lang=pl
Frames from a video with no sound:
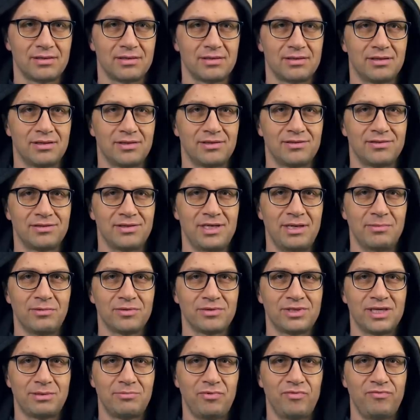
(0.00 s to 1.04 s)
no, nie
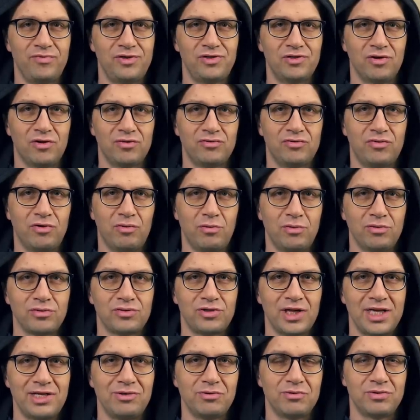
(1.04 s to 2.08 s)
można mówić o
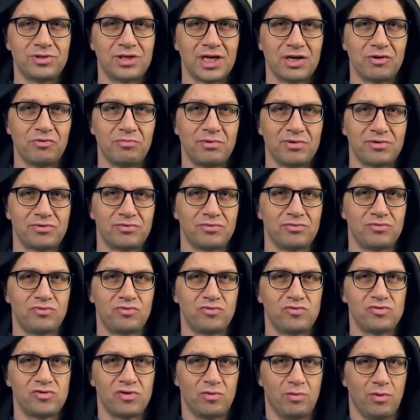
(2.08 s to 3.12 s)
dołożeniu grzechu, po prostu
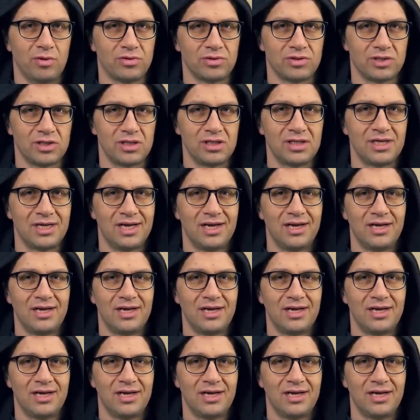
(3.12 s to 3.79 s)
cudzołoży